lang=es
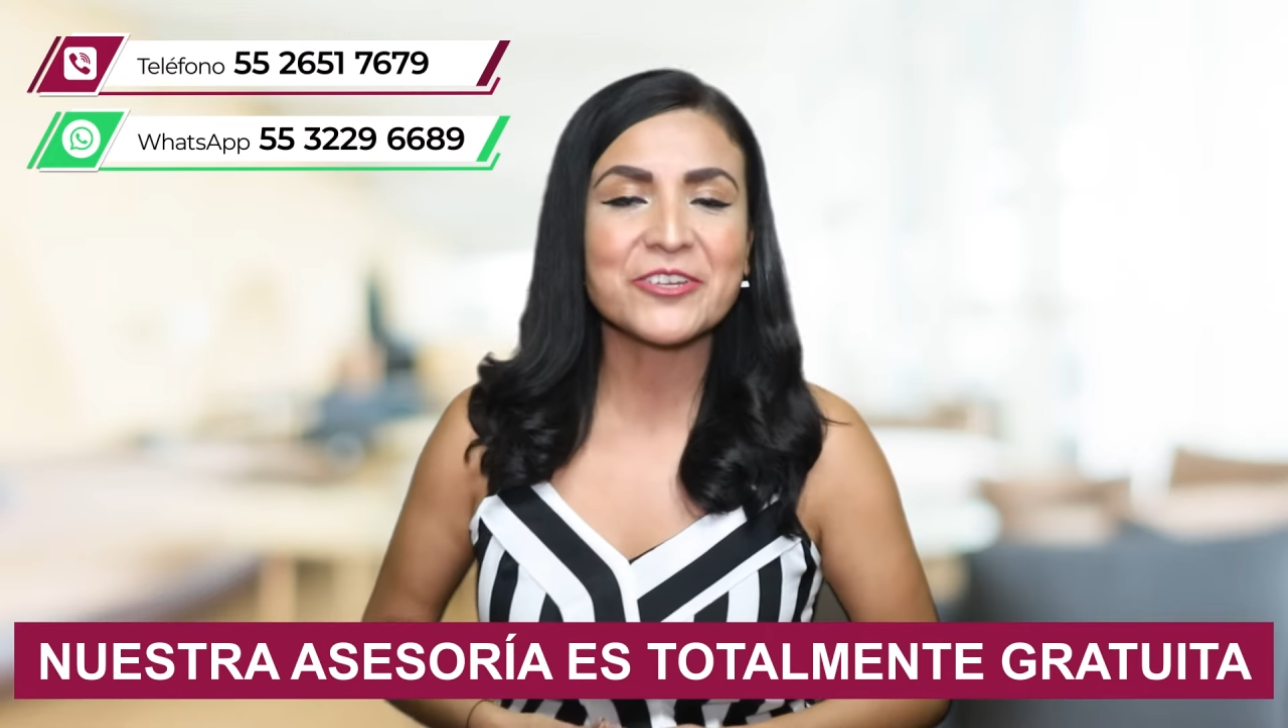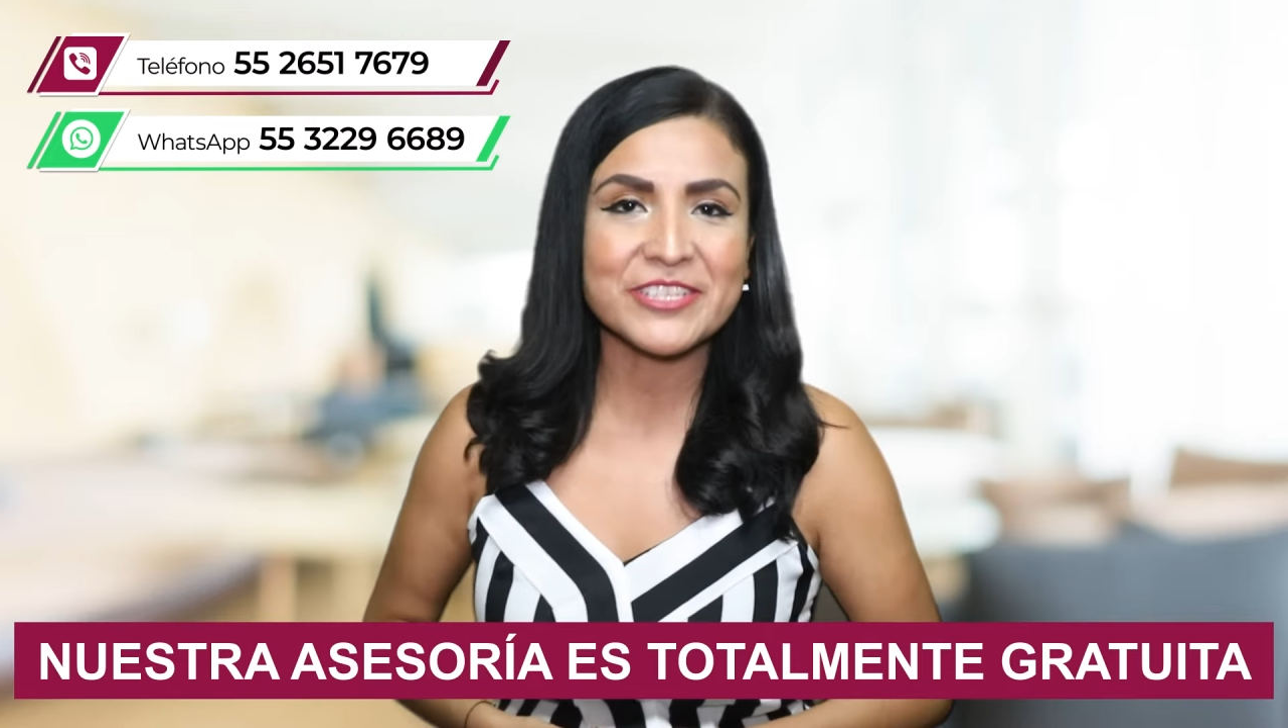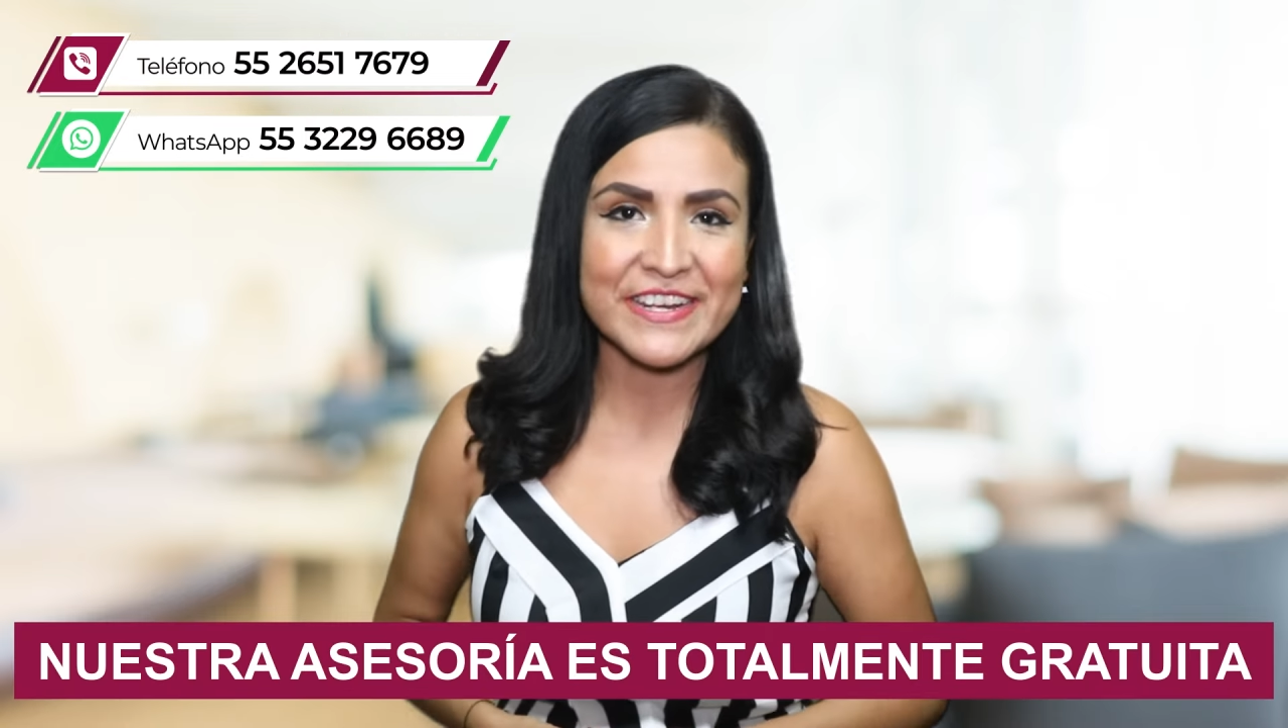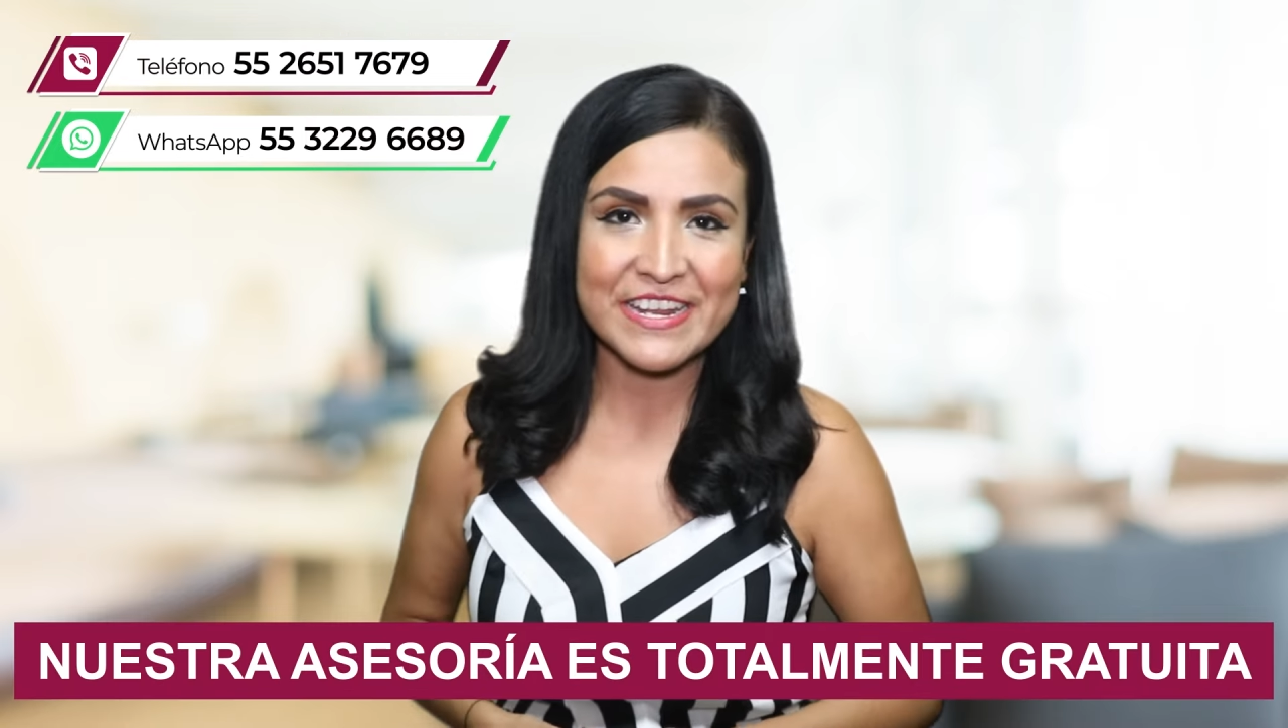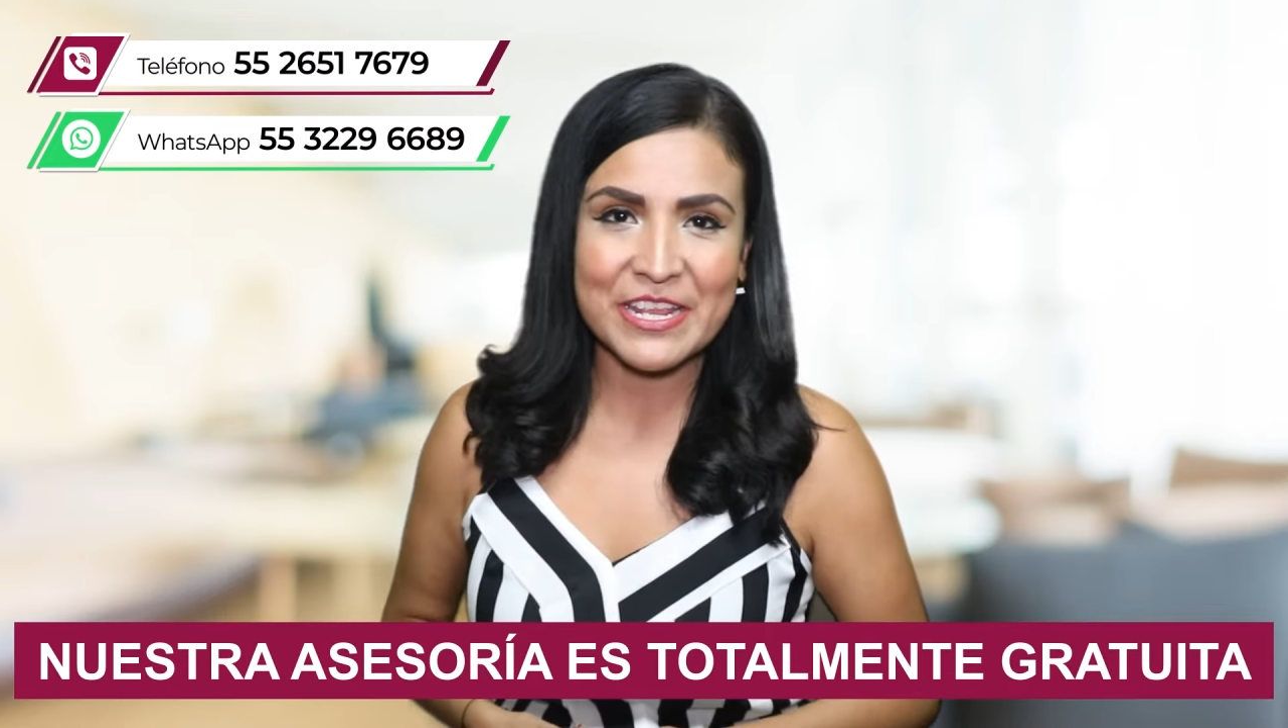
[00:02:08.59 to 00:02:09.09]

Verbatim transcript: no tiene